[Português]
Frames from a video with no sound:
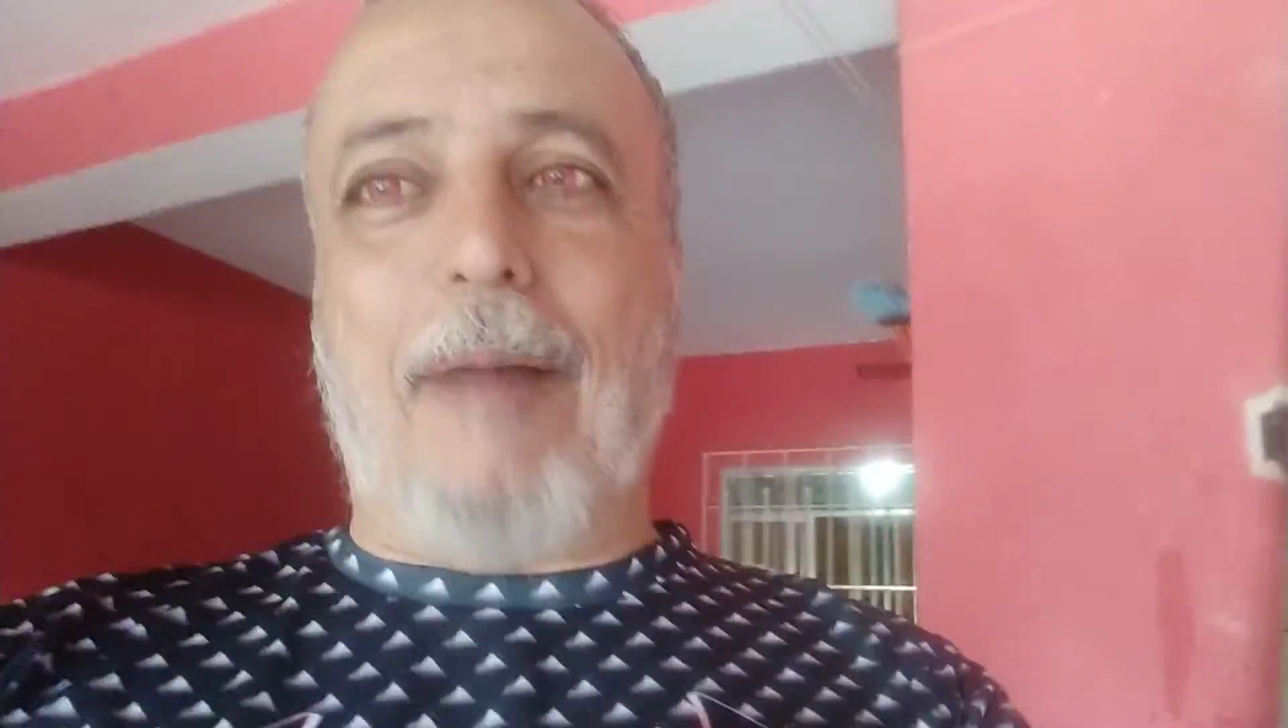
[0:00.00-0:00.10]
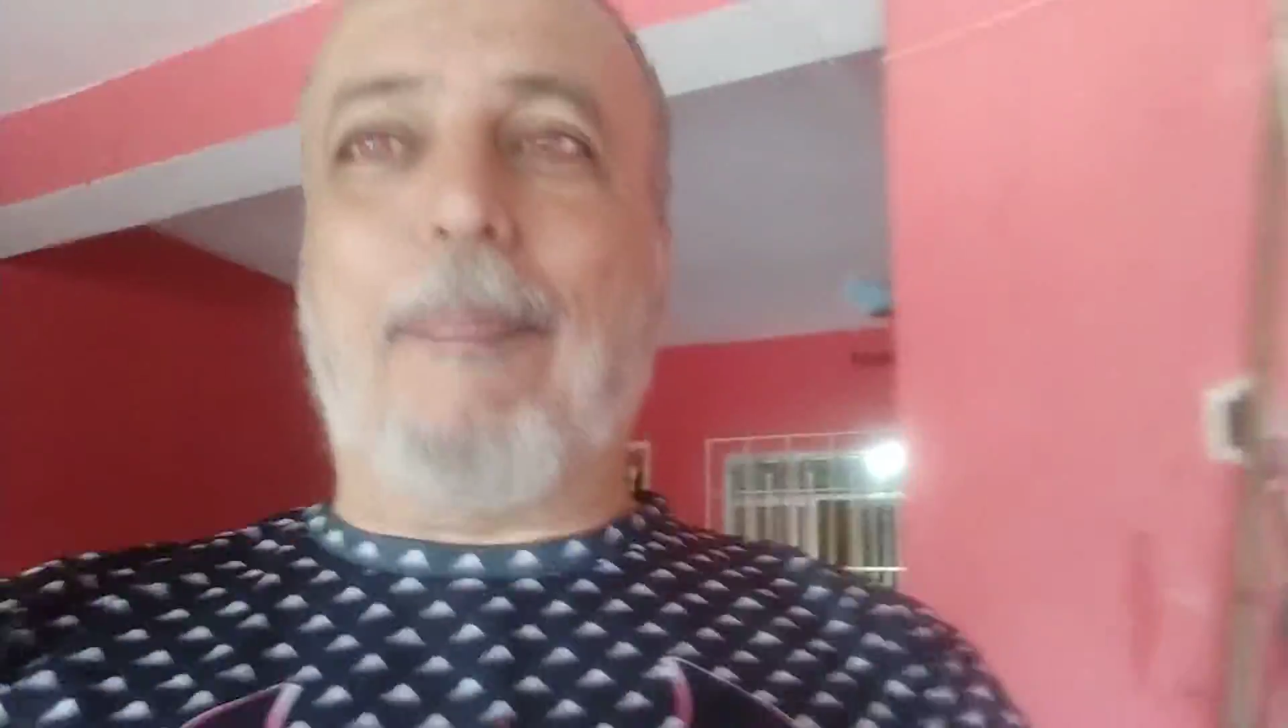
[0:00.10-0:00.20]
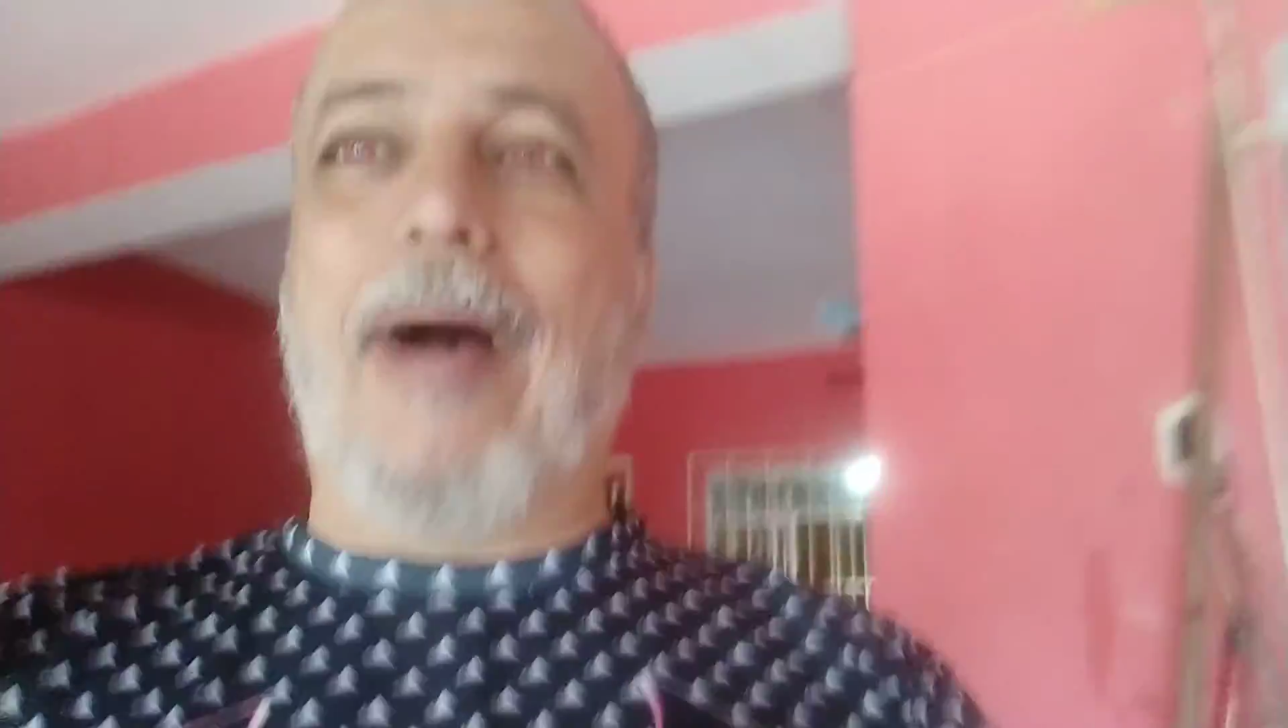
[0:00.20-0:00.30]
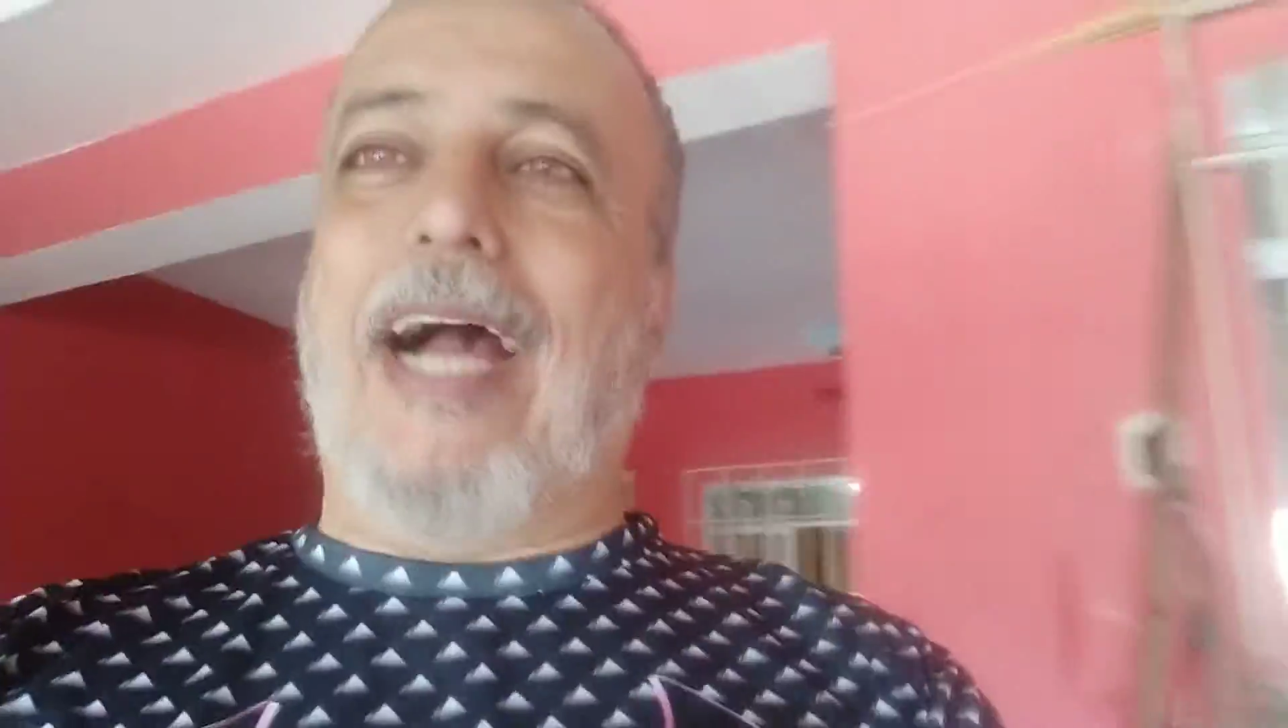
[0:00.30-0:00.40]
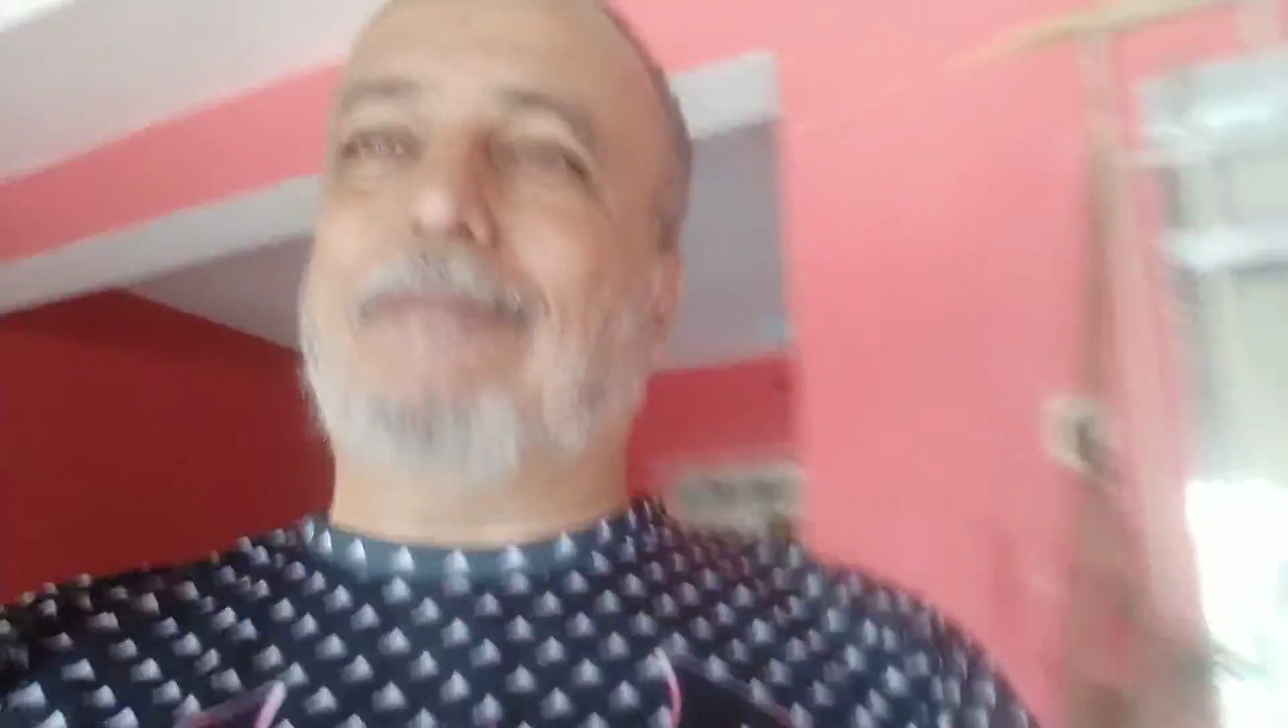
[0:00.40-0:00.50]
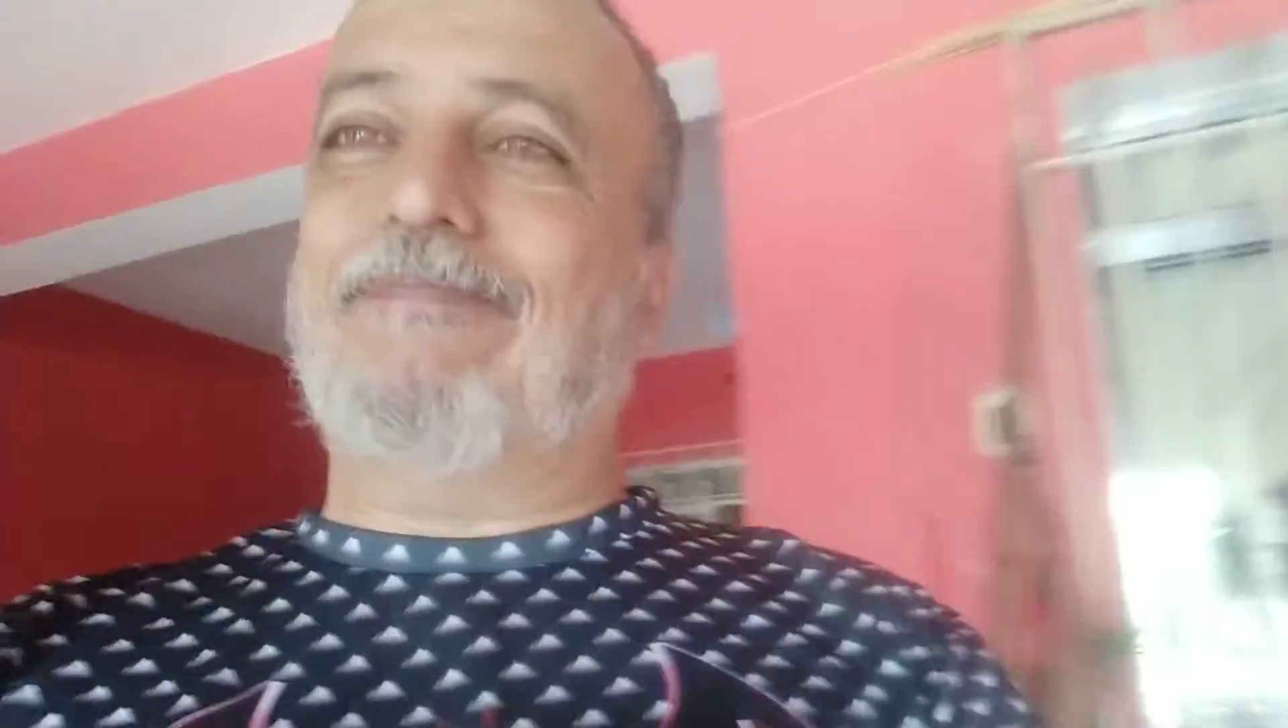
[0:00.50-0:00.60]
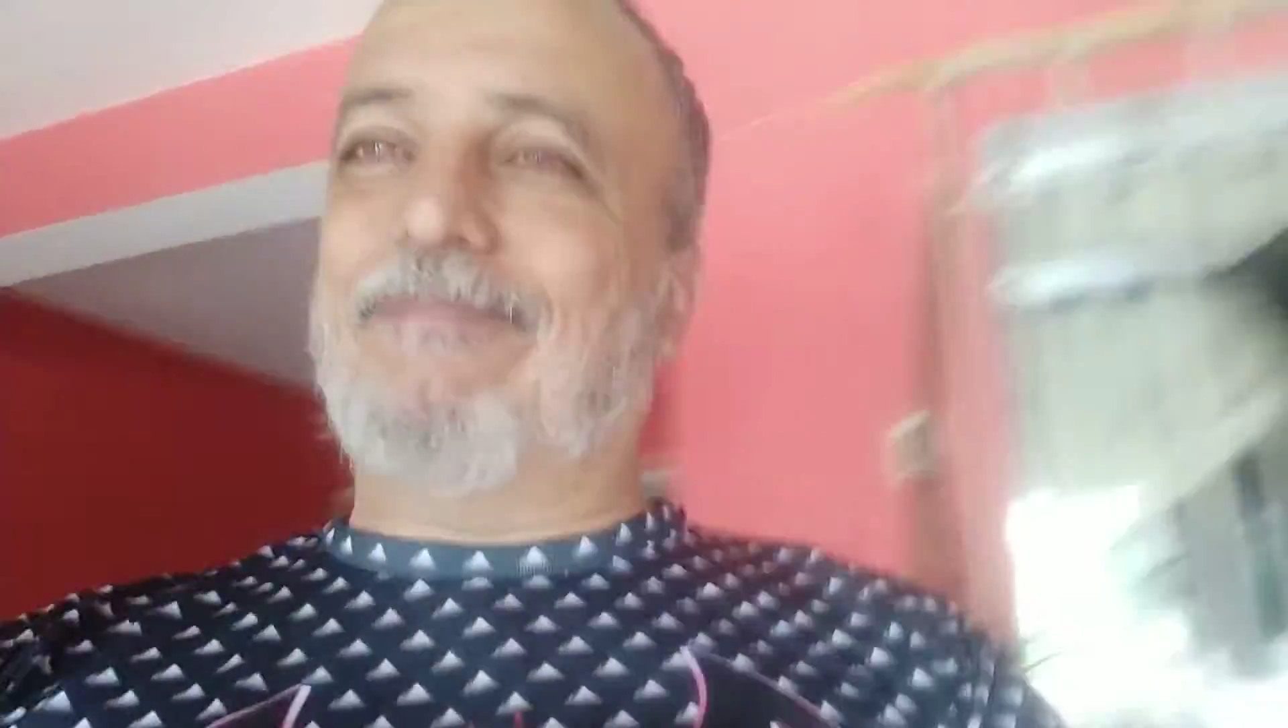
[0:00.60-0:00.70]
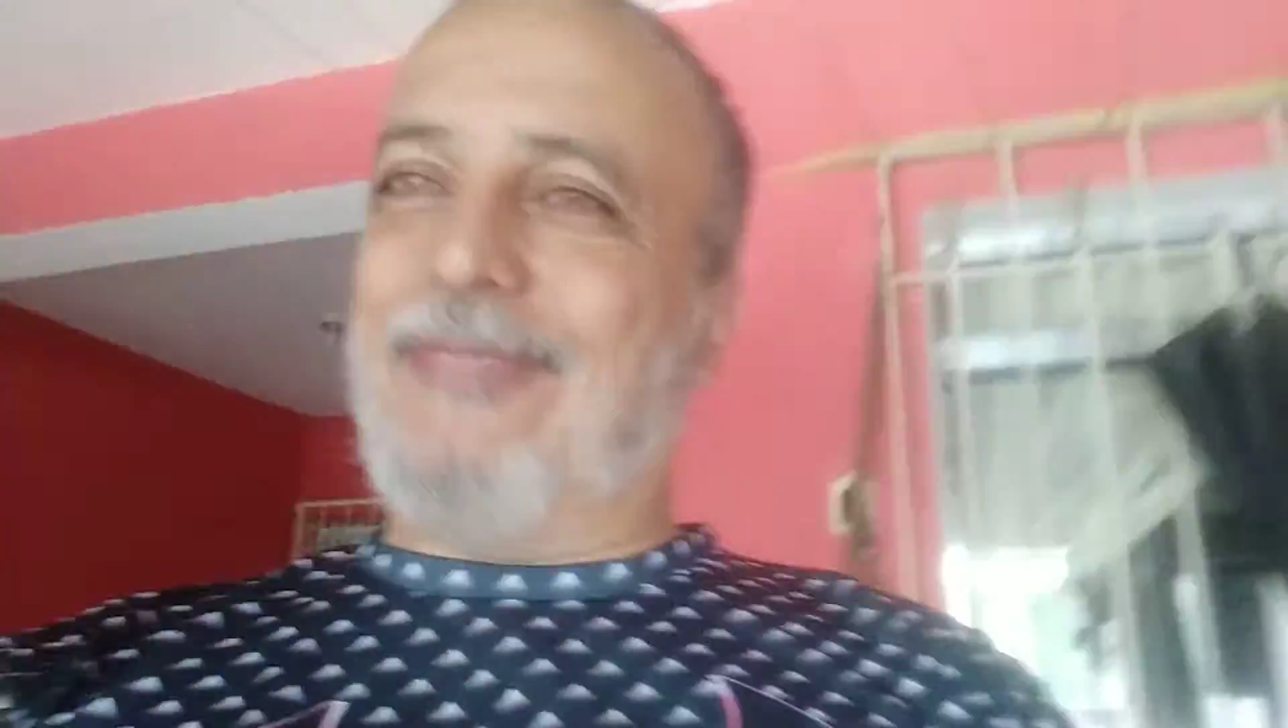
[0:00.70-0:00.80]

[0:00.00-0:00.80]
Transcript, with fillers: rapá?